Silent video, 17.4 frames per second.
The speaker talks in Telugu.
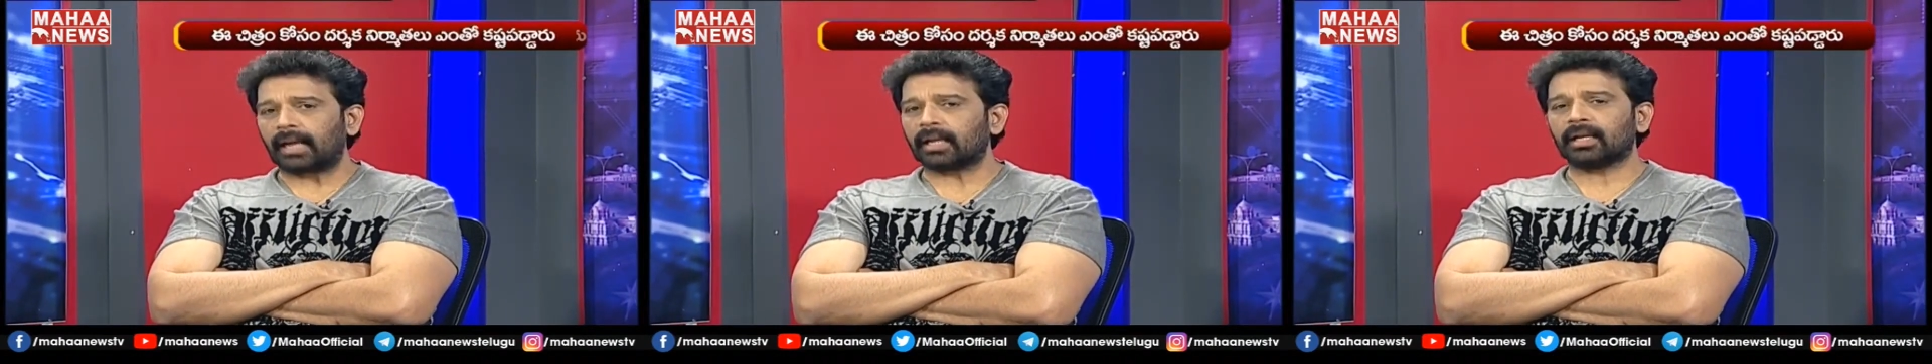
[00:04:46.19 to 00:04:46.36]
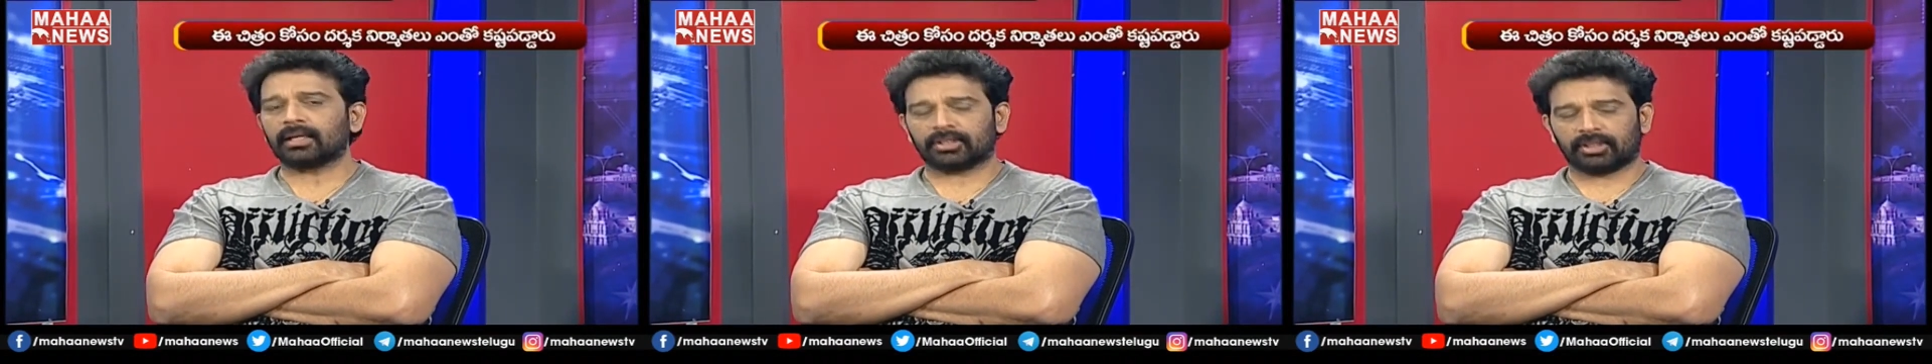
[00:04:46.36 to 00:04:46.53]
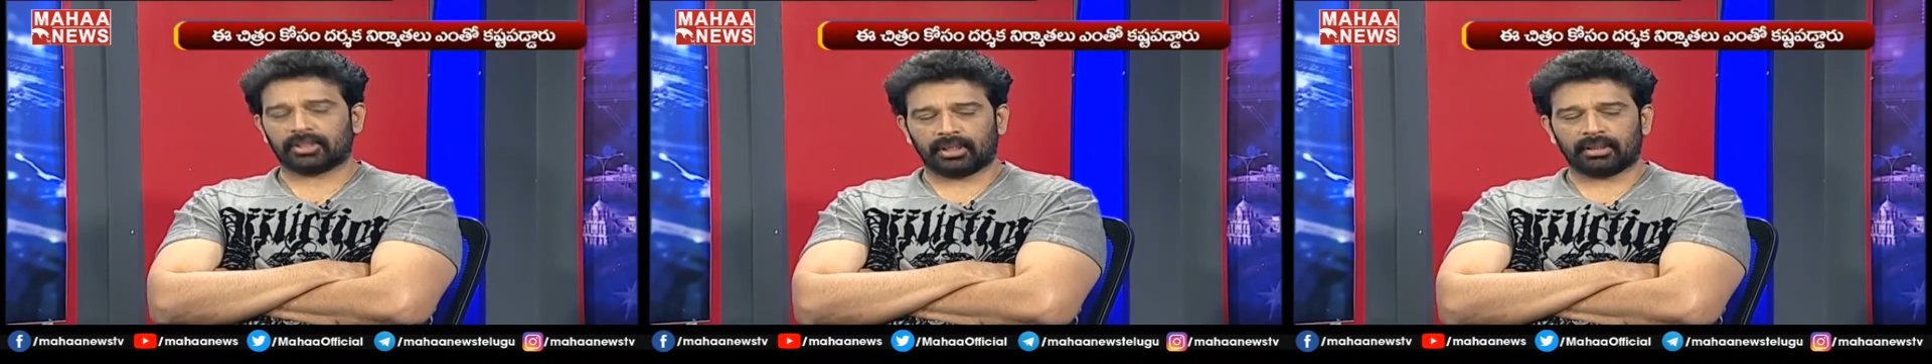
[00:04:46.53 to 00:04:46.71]

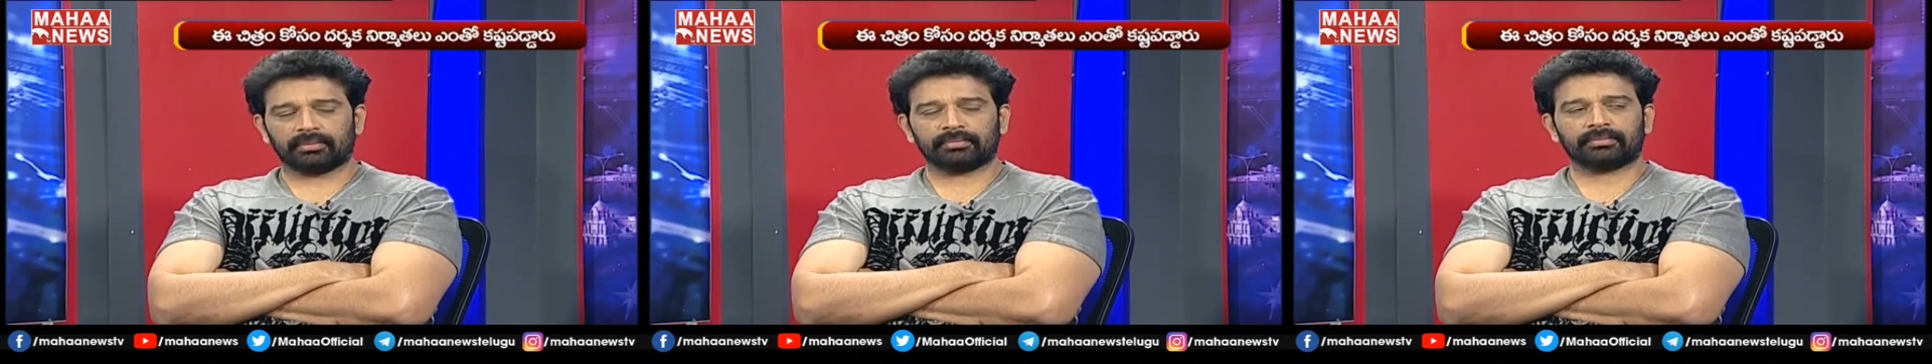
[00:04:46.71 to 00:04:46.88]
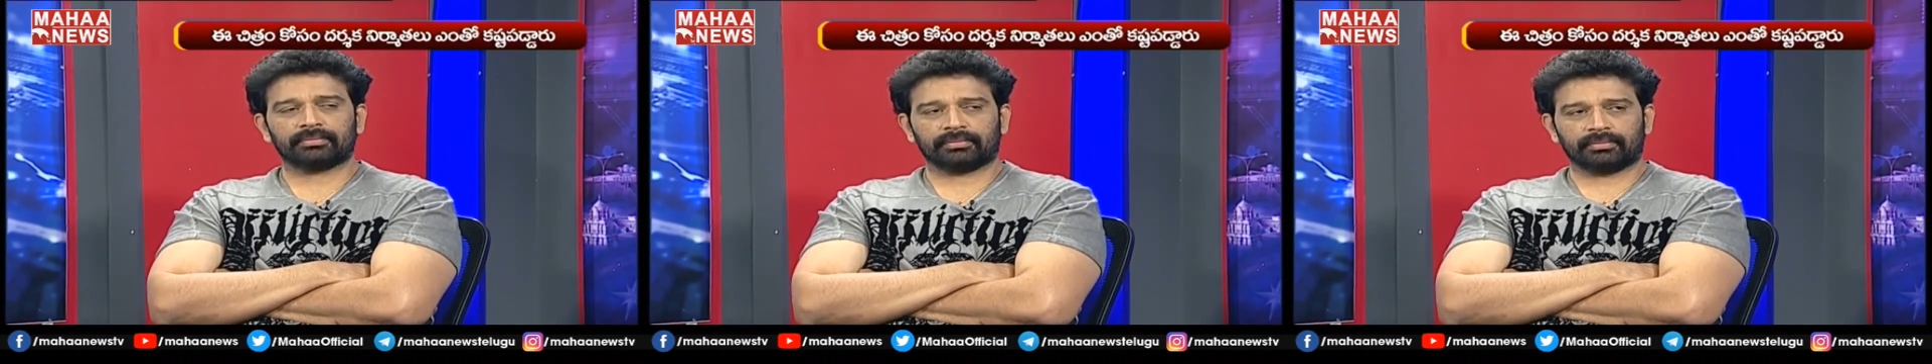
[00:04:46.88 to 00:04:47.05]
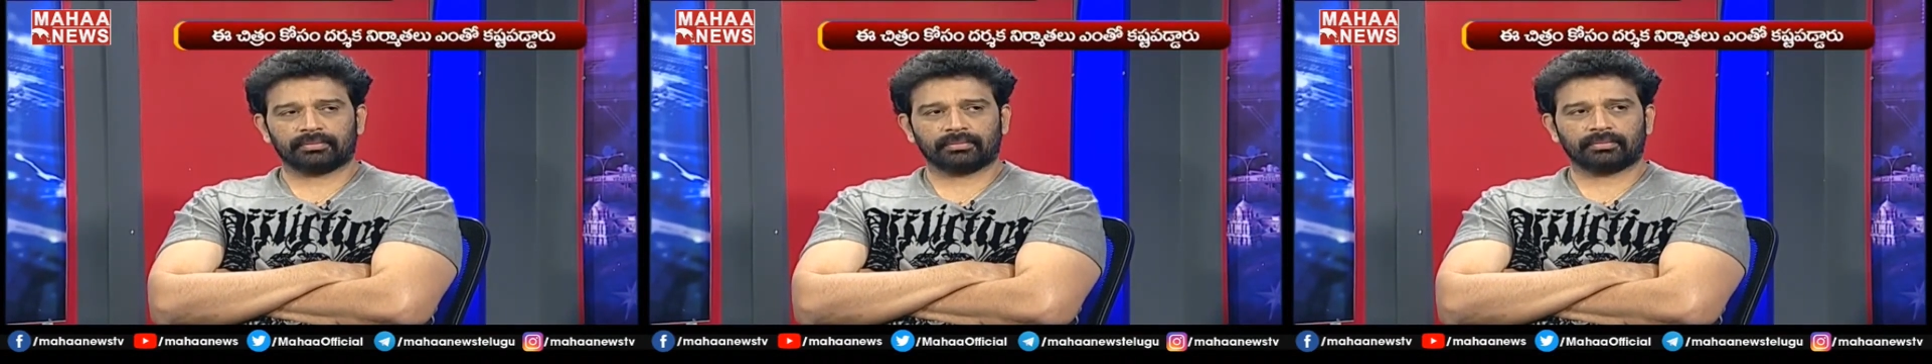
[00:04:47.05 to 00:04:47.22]
నాకు నచ్చాలి
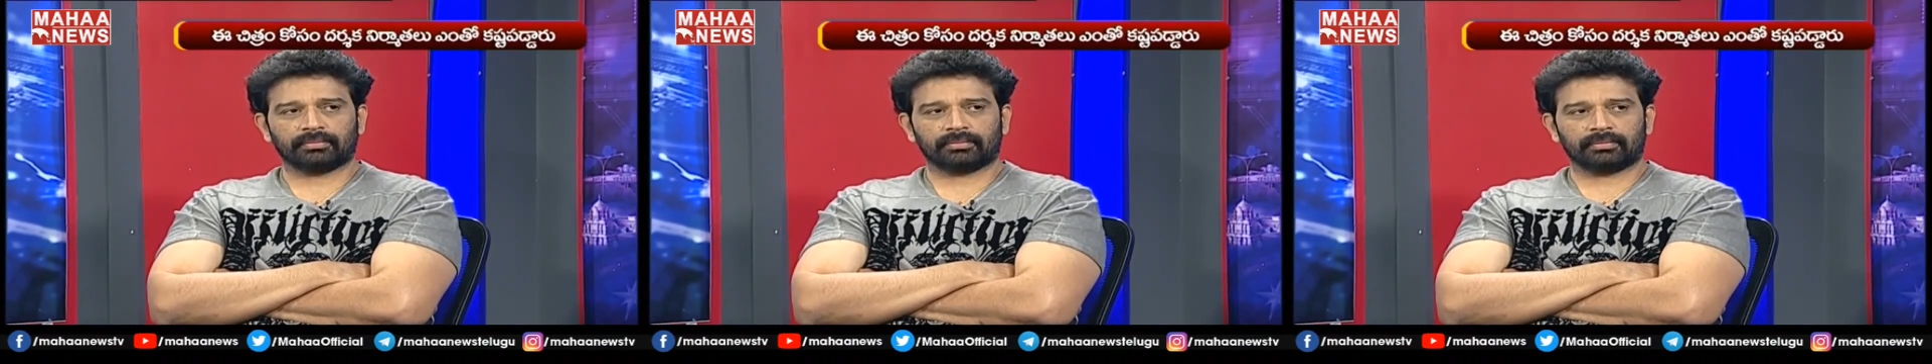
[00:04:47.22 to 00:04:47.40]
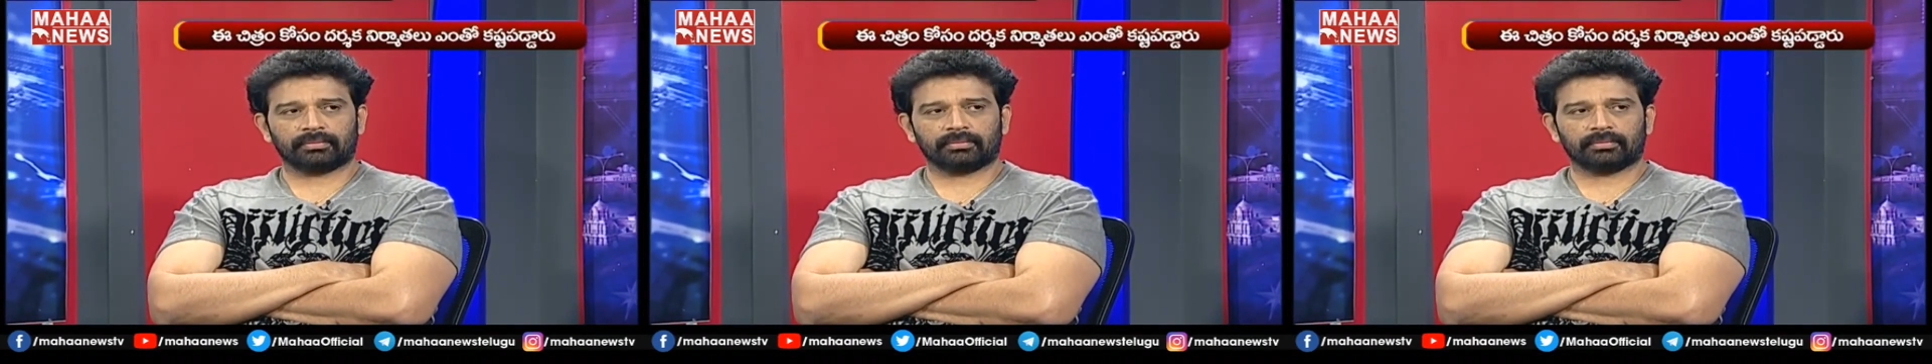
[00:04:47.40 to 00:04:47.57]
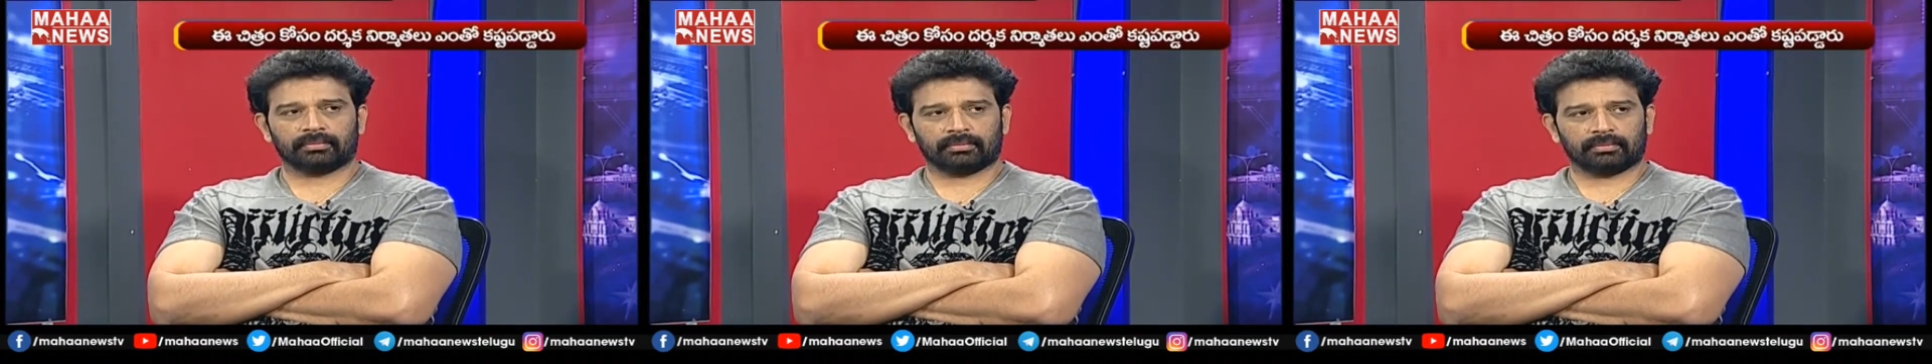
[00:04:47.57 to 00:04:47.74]

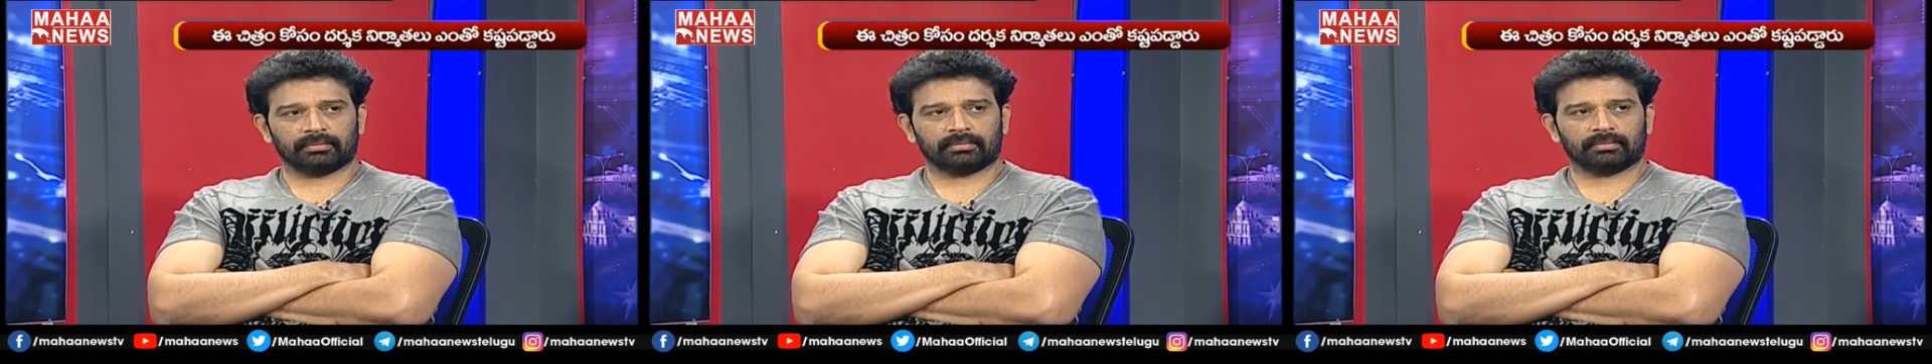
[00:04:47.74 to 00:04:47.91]
ఓకే